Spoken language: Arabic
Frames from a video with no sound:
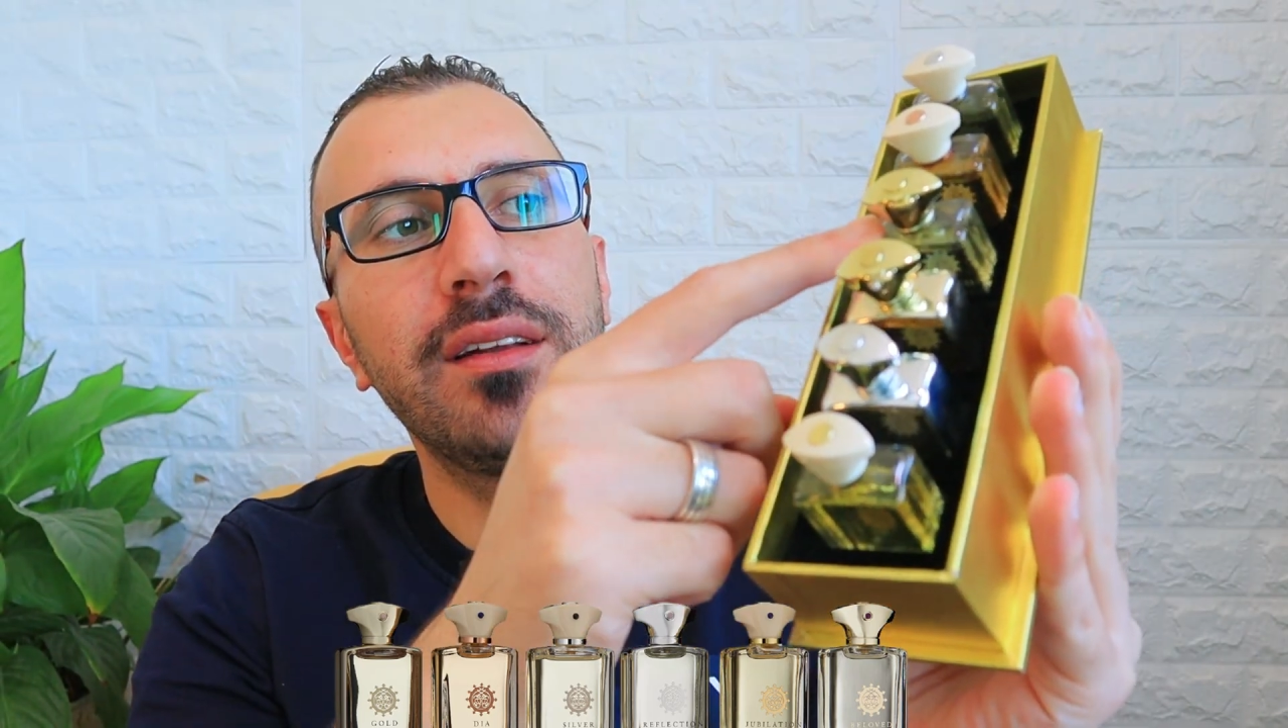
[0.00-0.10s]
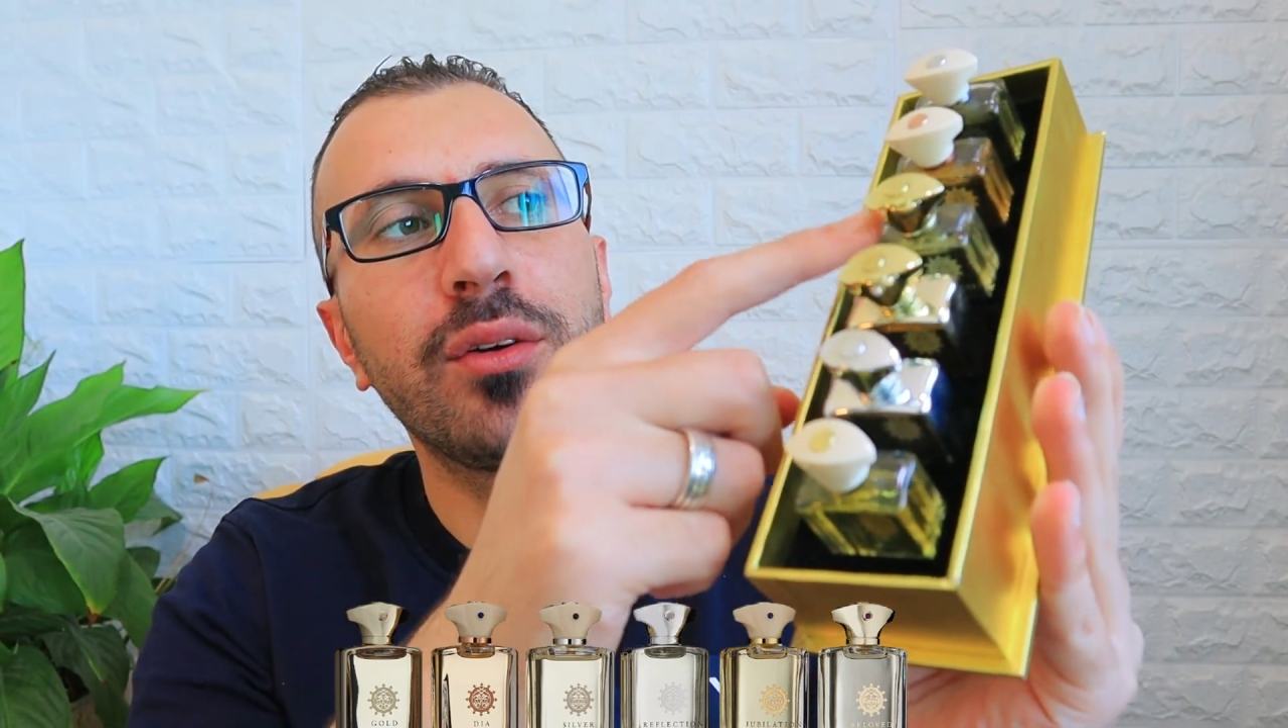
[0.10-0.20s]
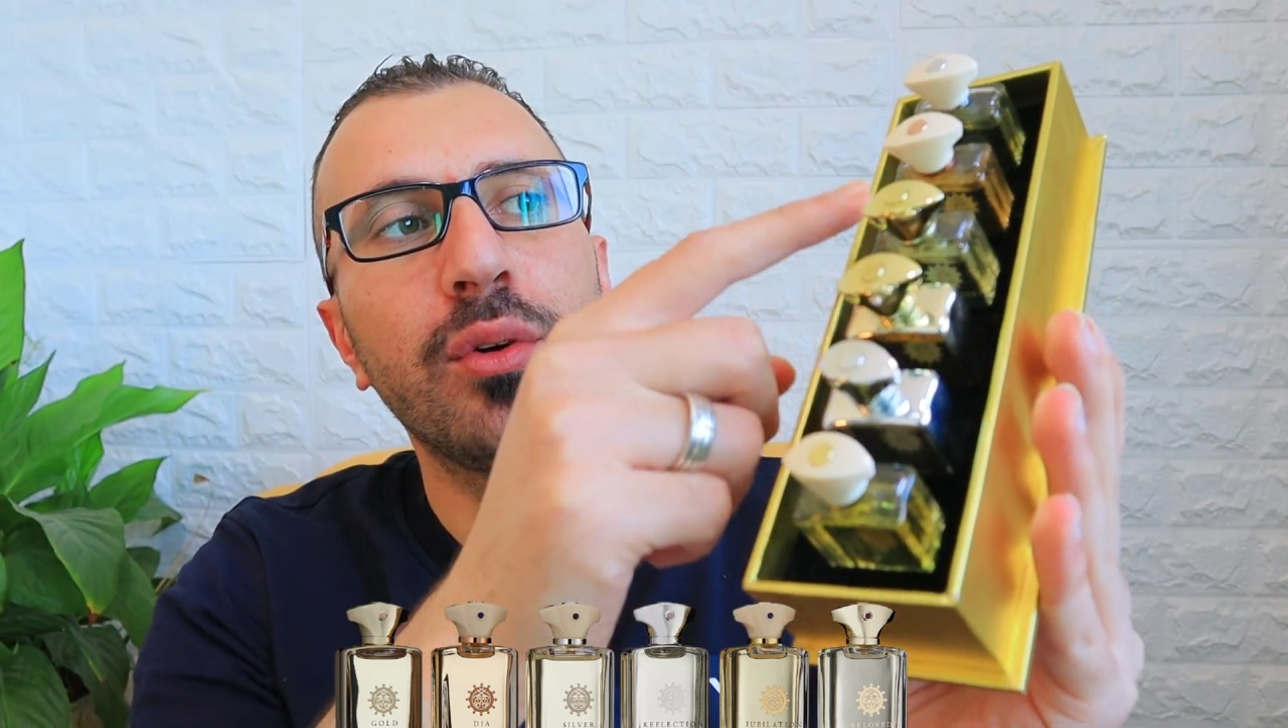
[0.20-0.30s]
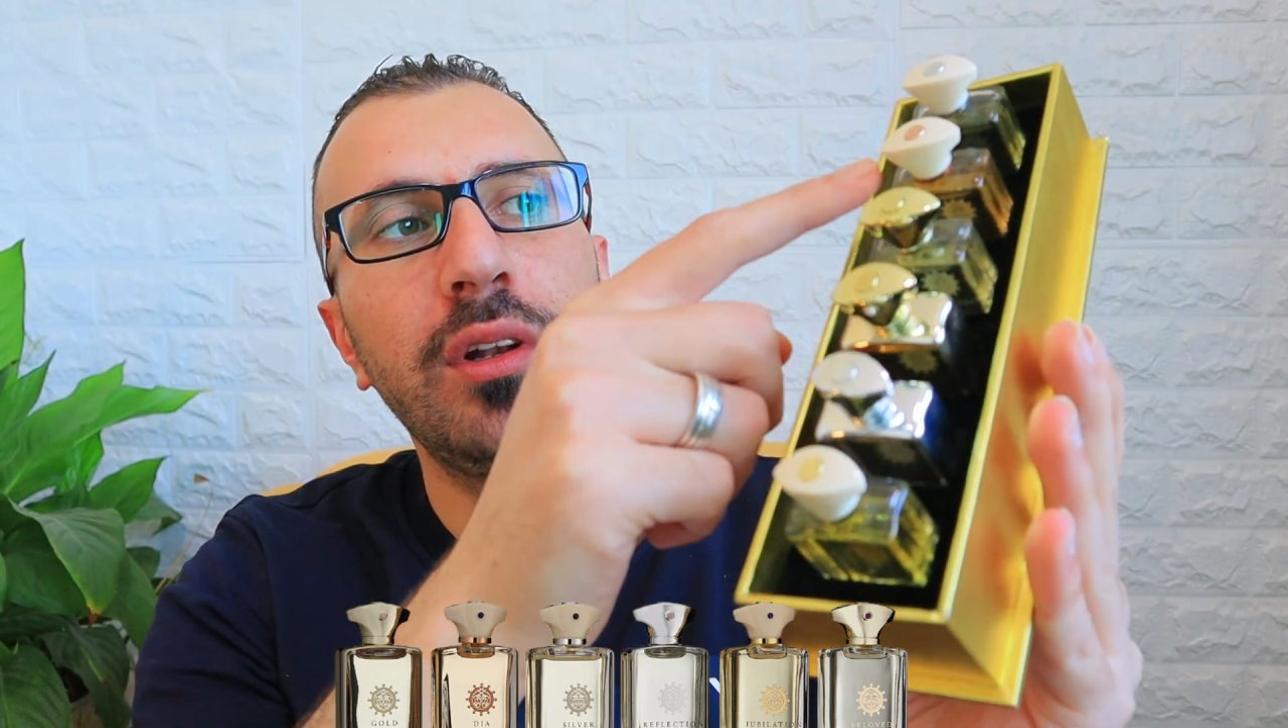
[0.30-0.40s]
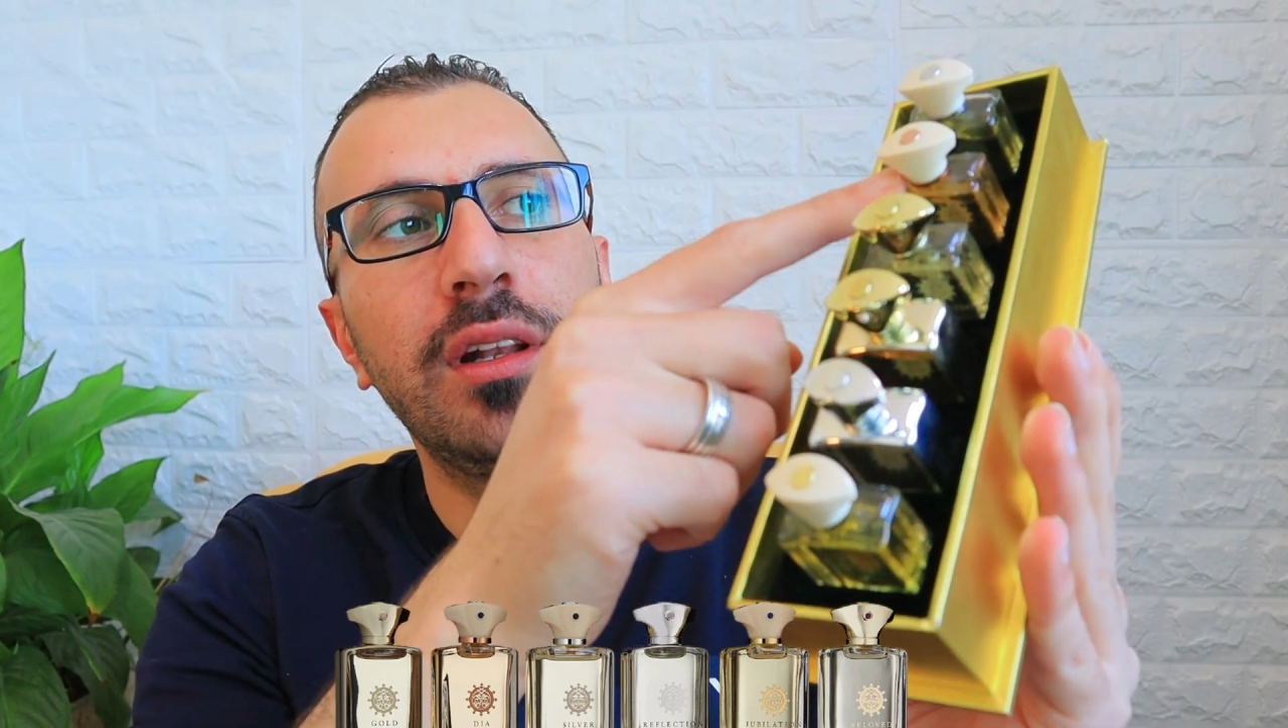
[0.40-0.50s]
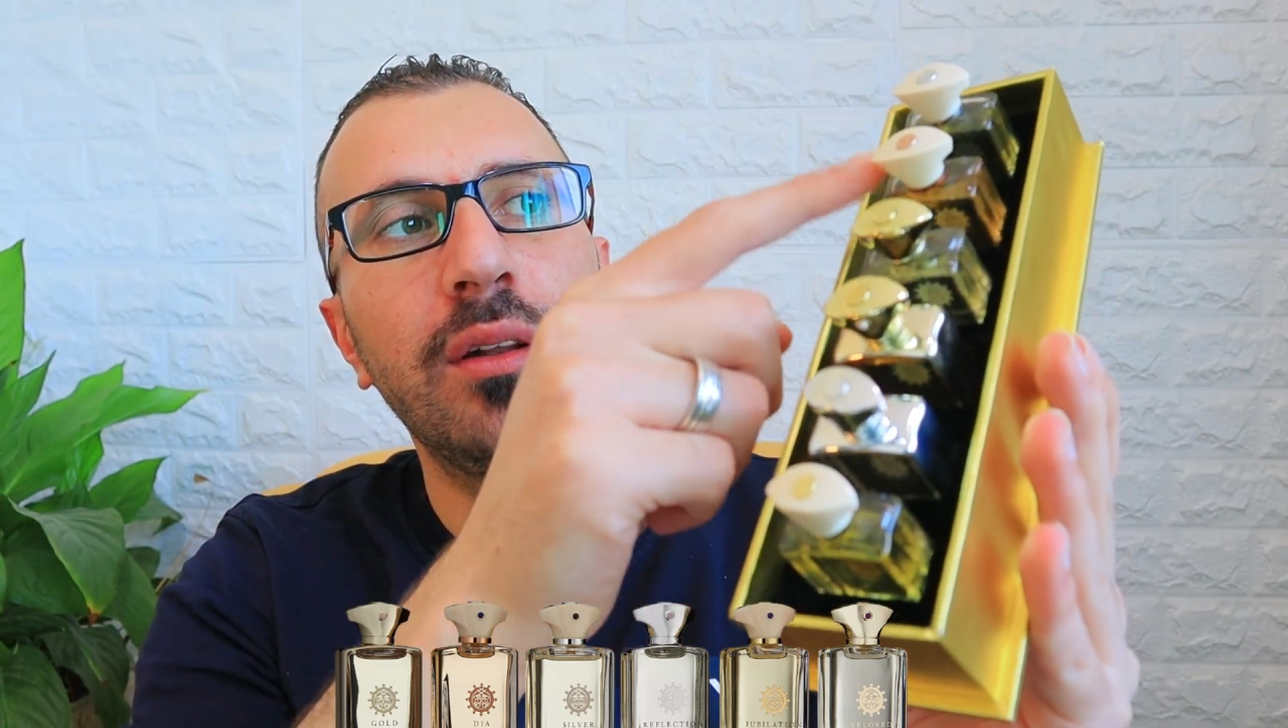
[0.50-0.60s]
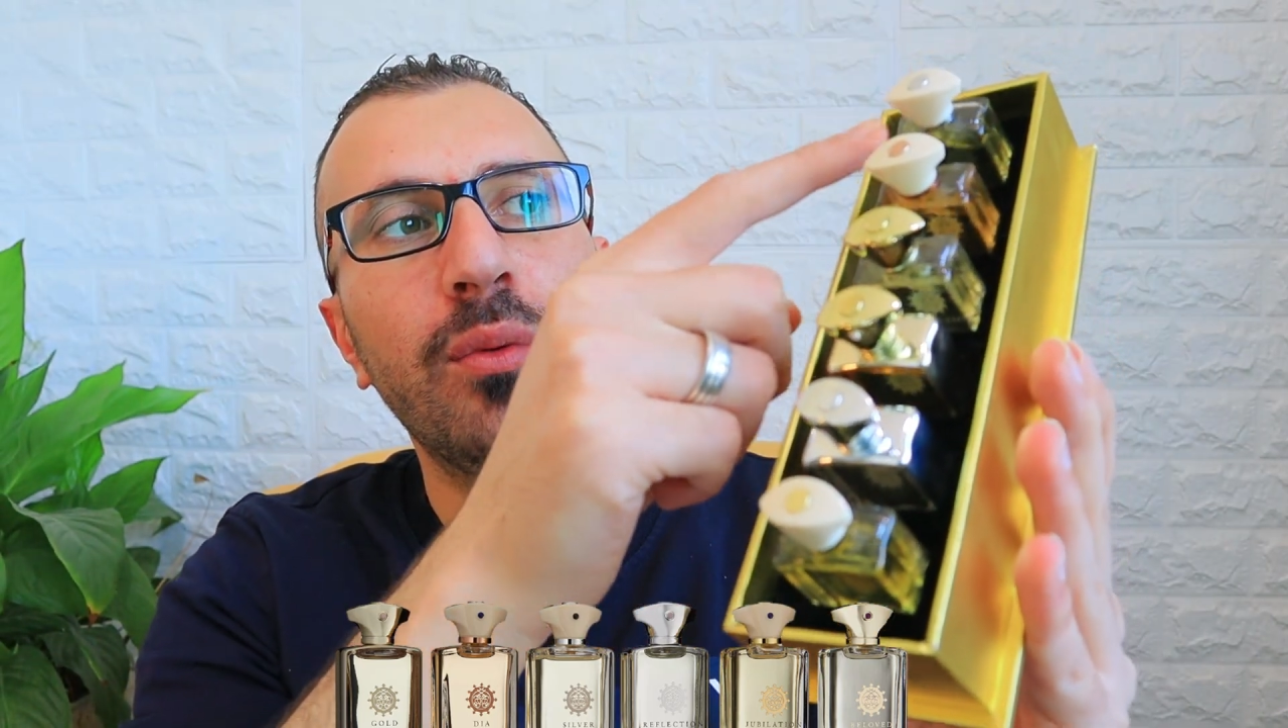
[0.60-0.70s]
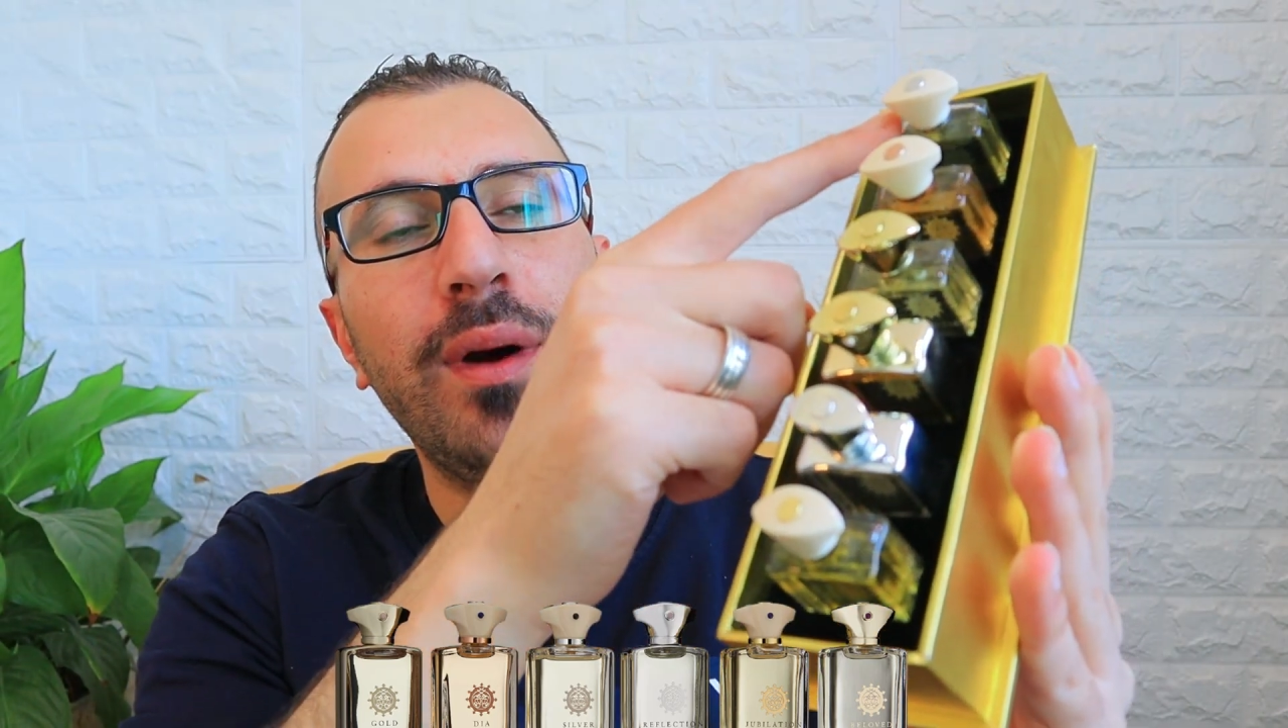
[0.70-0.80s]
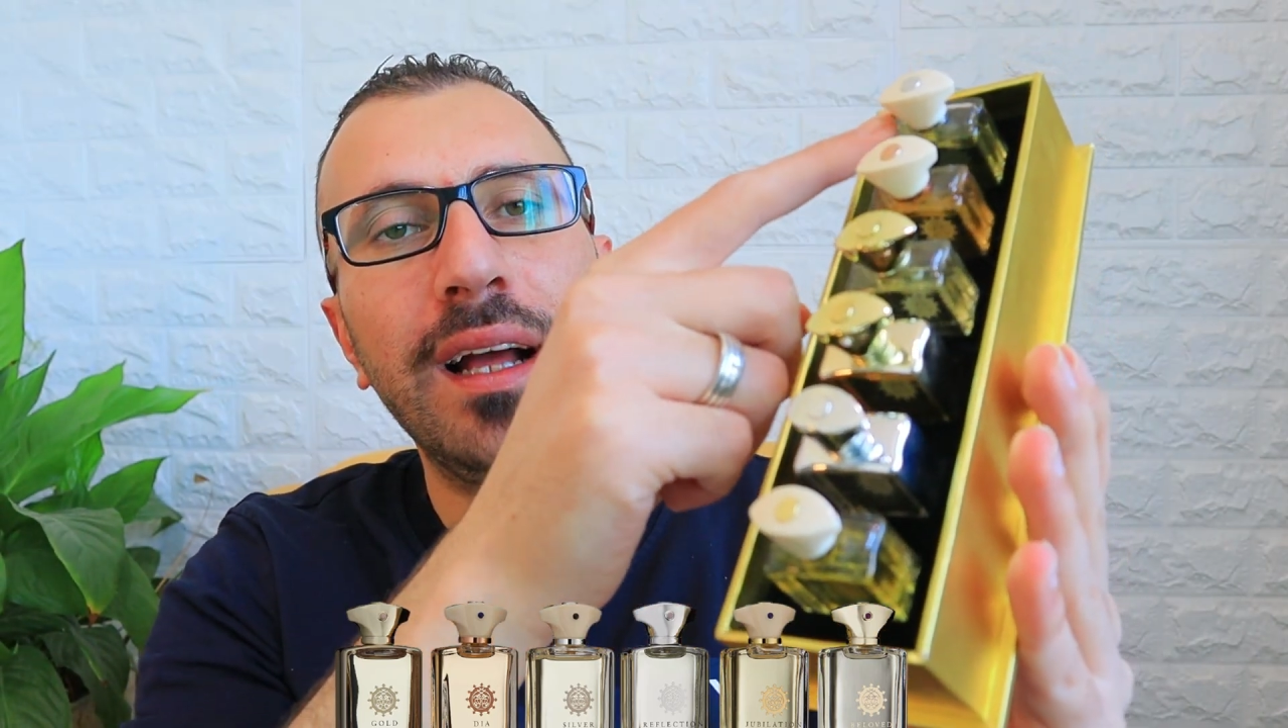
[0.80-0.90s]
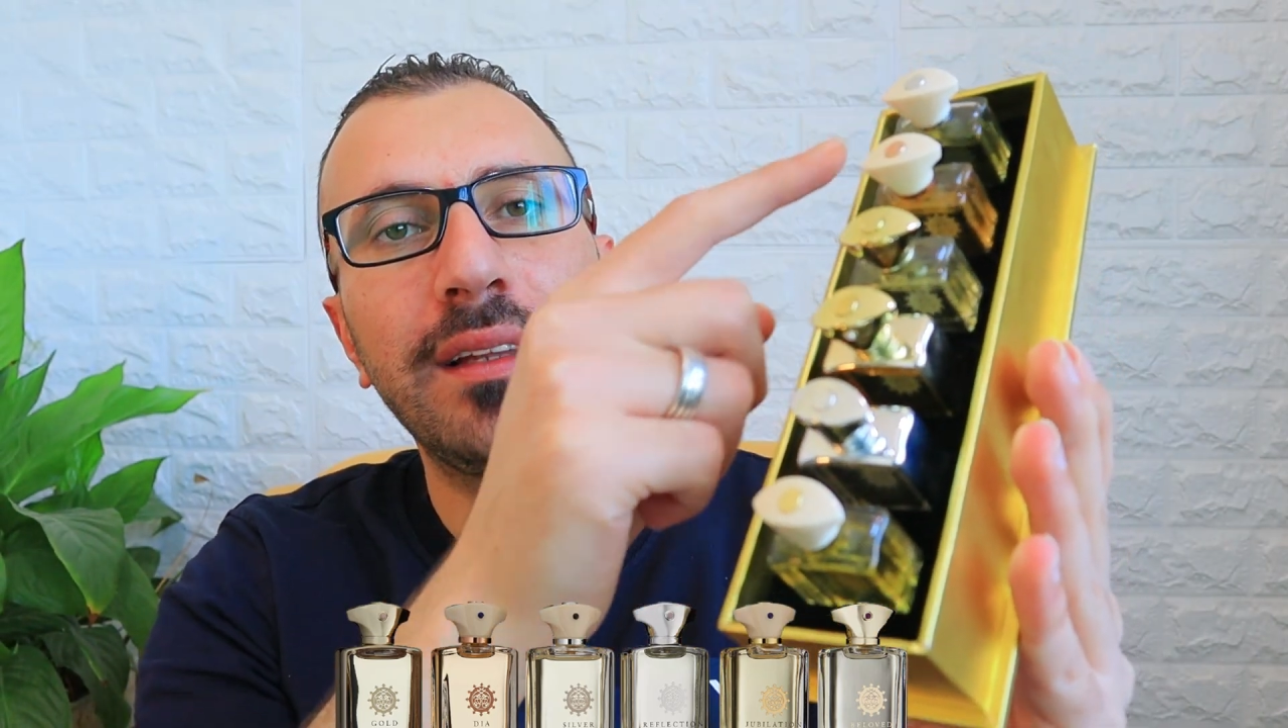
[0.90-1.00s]
كل
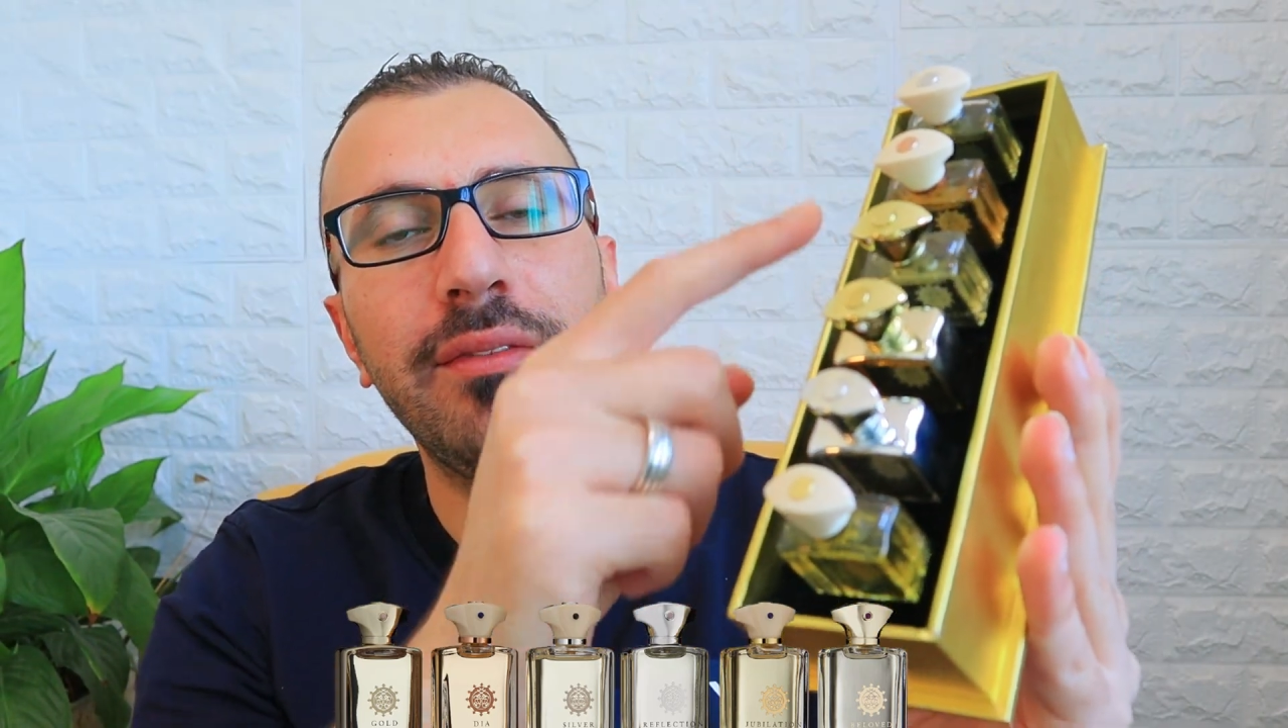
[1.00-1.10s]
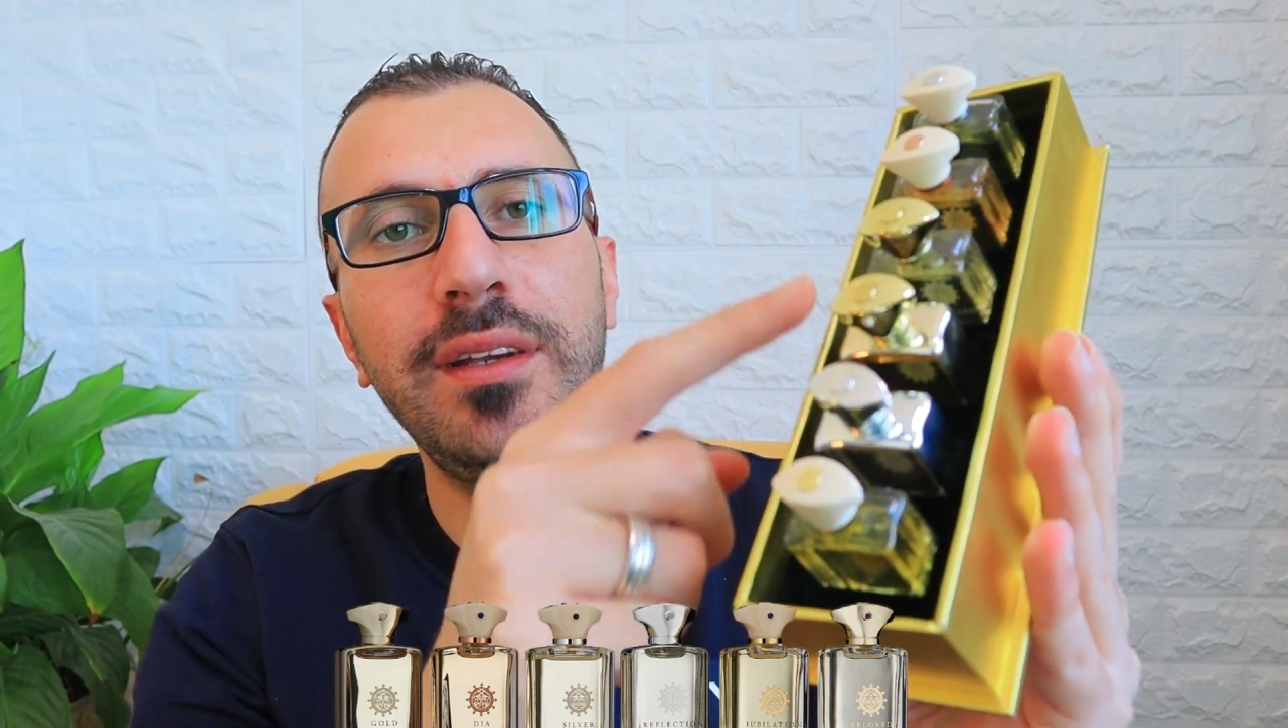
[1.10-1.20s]
واحدة